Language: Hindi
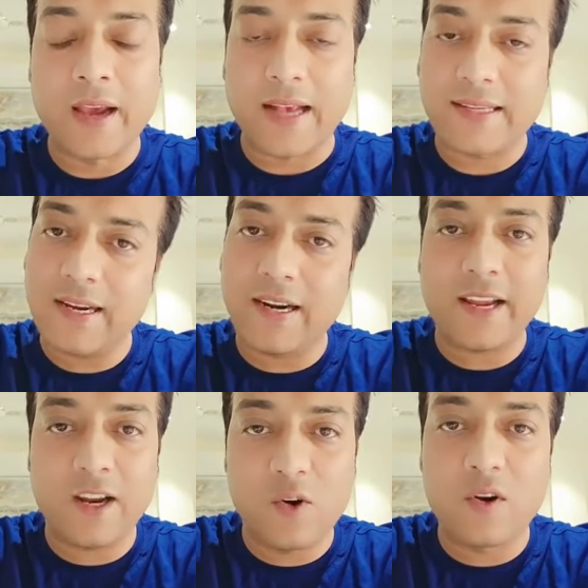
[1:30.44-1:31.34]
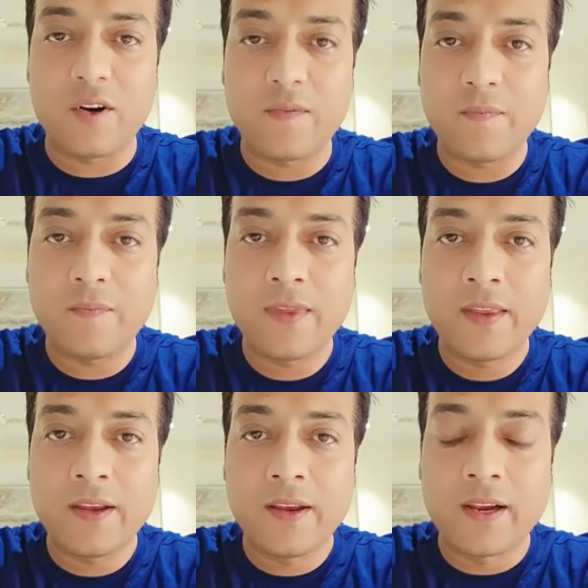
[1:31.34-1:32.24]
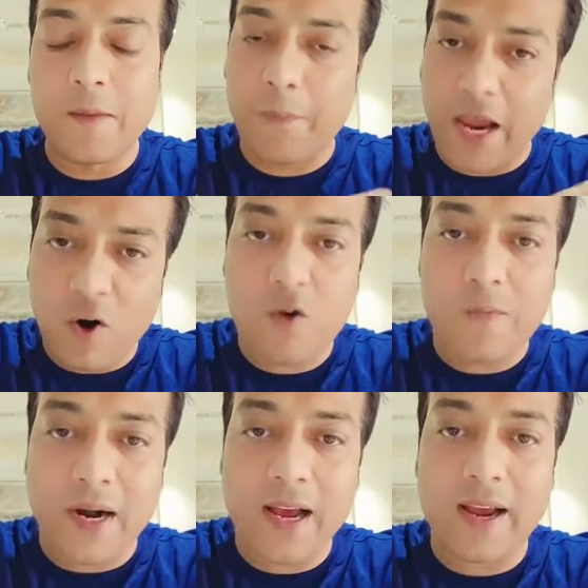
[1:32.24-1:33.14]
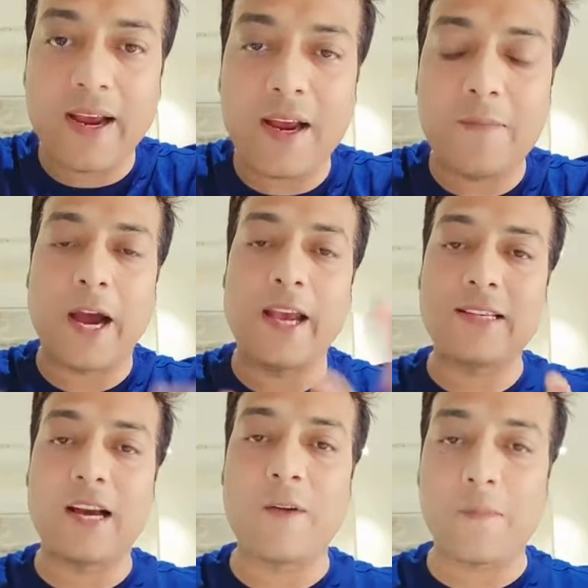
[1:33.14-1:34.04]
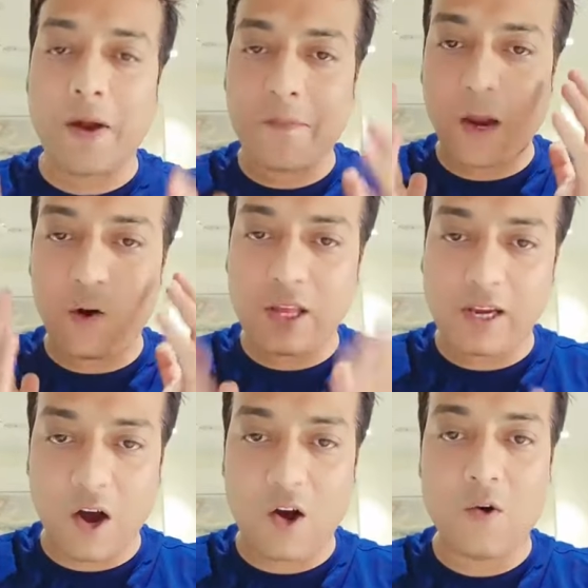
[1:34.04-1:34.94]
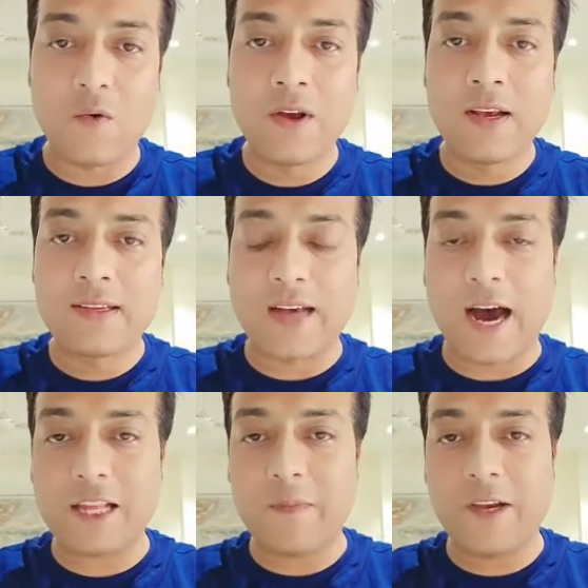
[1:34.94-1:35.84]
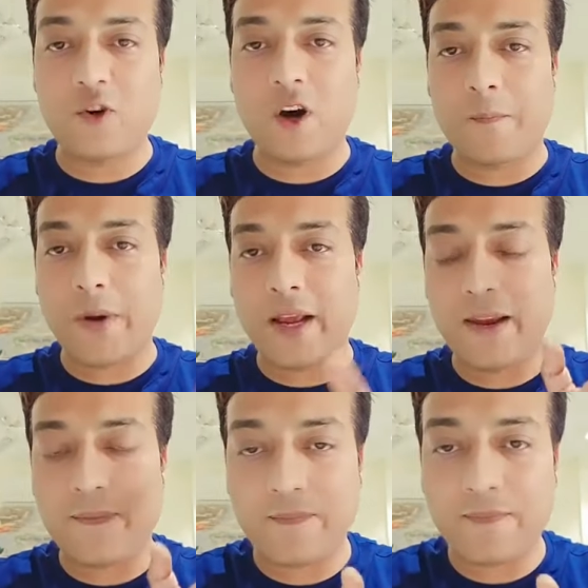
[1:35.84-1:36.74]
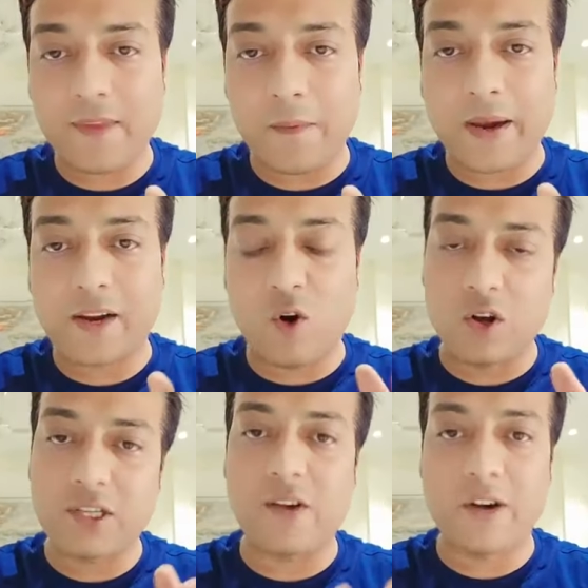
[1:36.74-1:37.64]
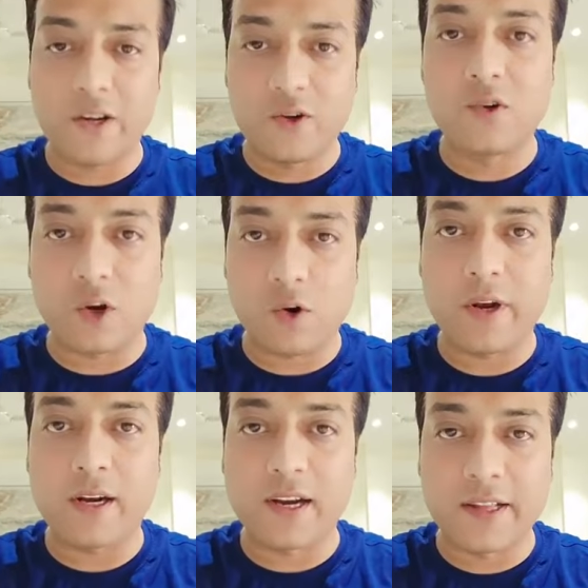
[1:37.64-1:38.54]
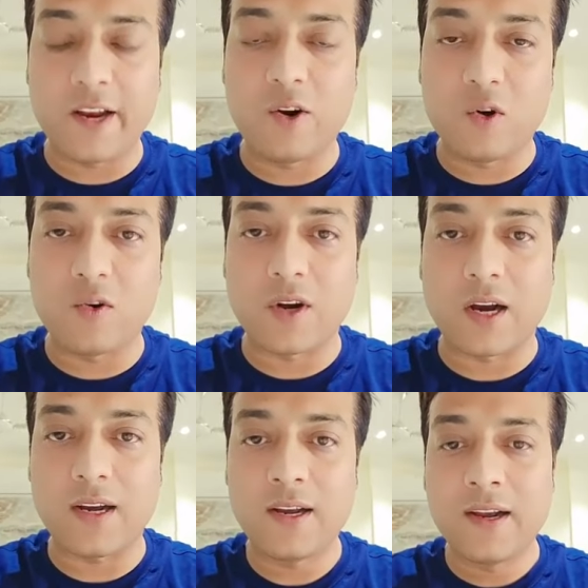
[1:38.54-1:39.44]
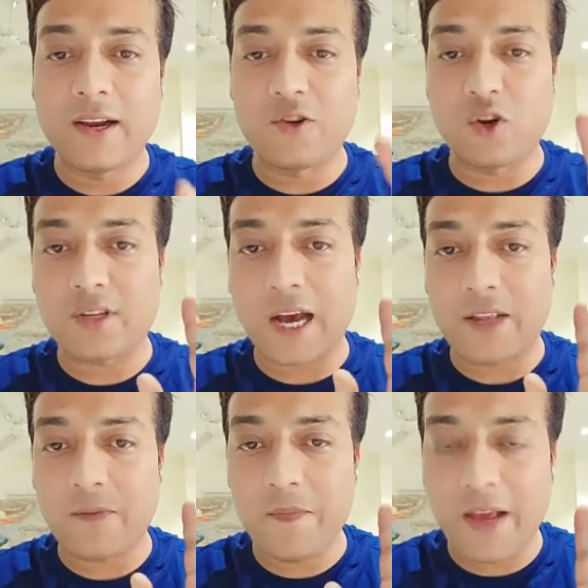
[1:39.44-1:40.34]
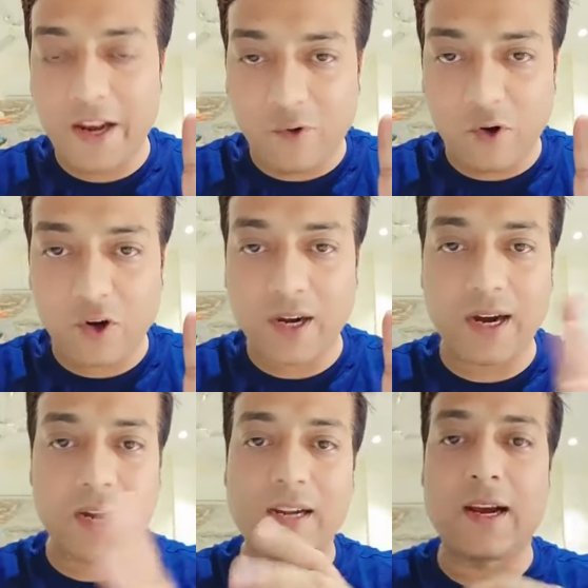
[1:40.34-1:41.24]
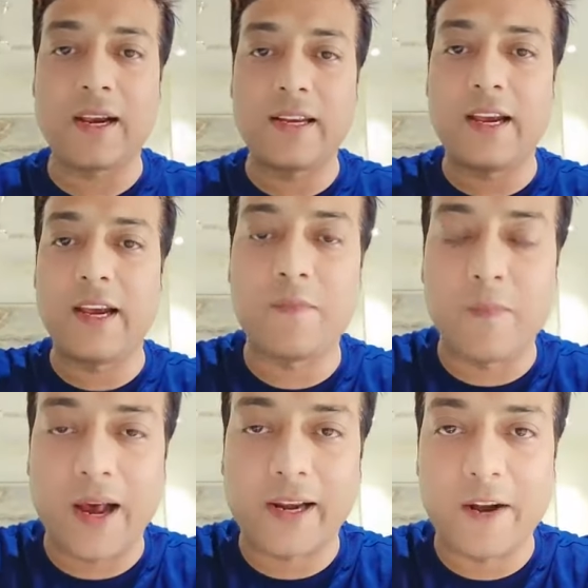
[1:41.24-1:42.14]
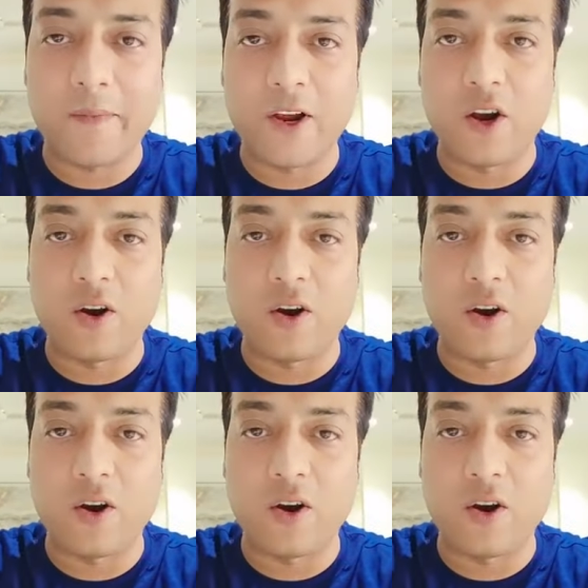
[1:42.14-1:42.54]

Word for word: ऐसे घटिया लोग कि पेआउट बना है भाई साहब अपना पेआउट दिखाओ साथ में जो अपने अब मैं कौन सा वर्ड यूज करूं इन गंदे लोगों का कि जो साथ में मेरी फोटो लगा लगा के ये मार्केट में